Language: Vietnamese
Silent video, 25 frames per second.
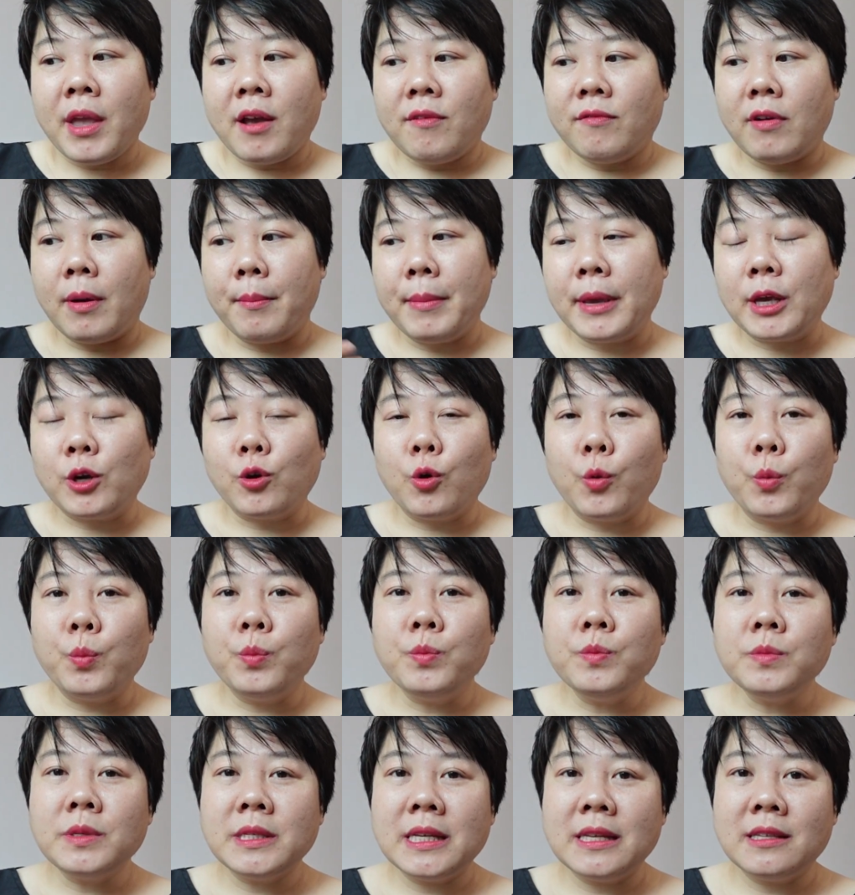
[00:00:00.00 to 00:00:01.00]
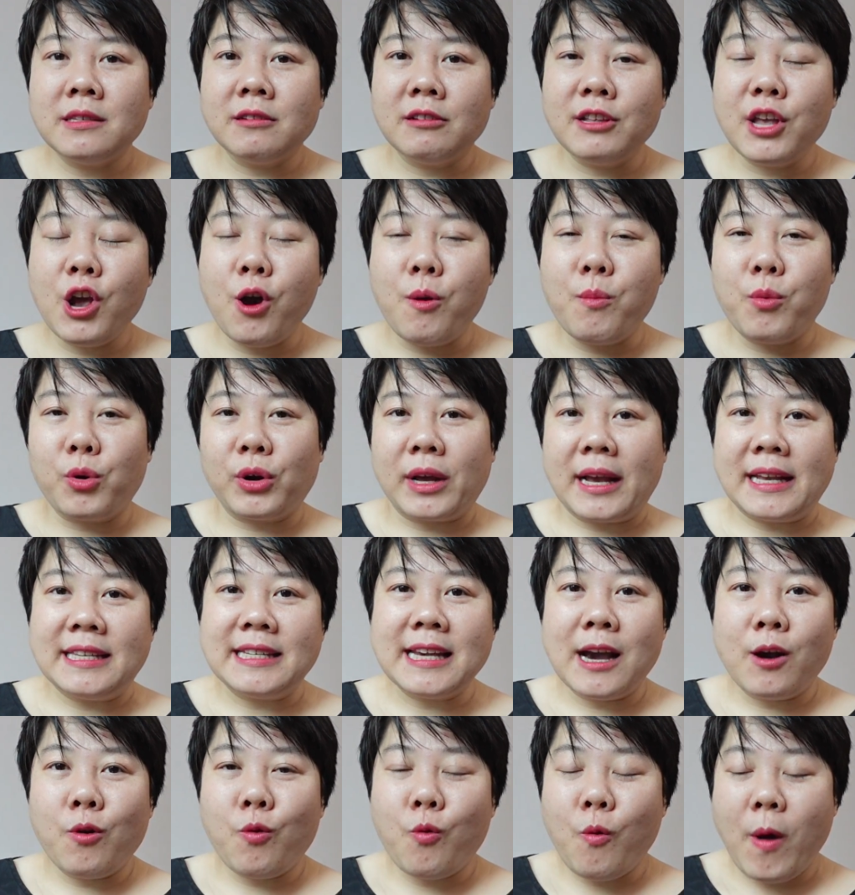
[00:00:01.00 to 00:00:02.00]
và mình cũng xin giới thiệu một cái
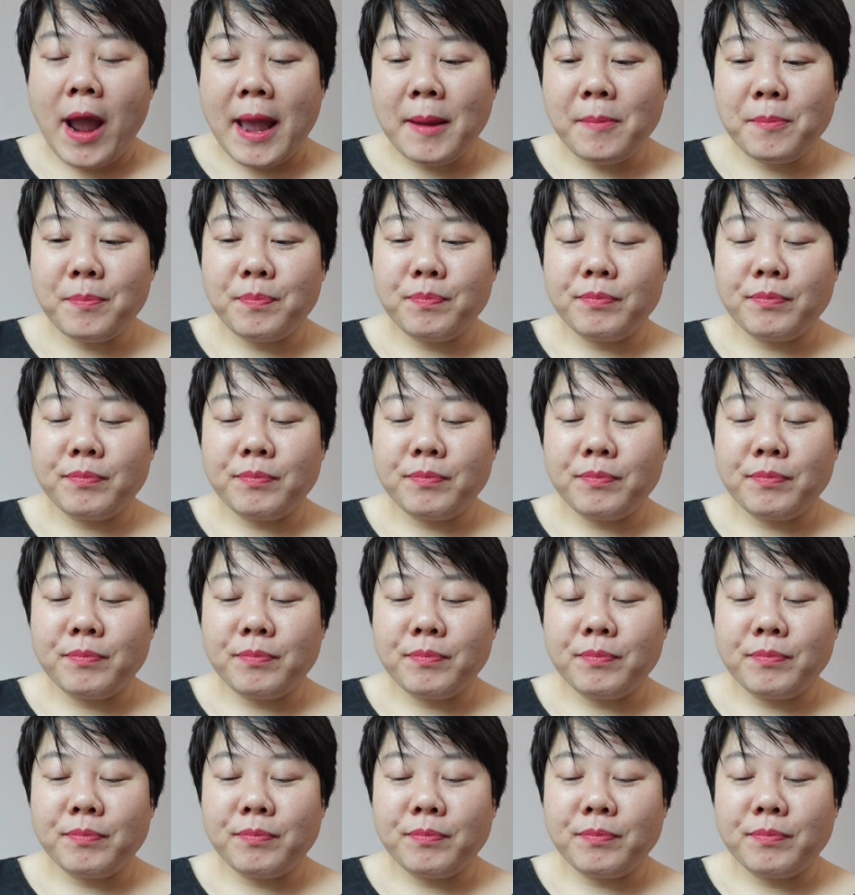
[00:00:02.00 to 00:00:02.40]
trang web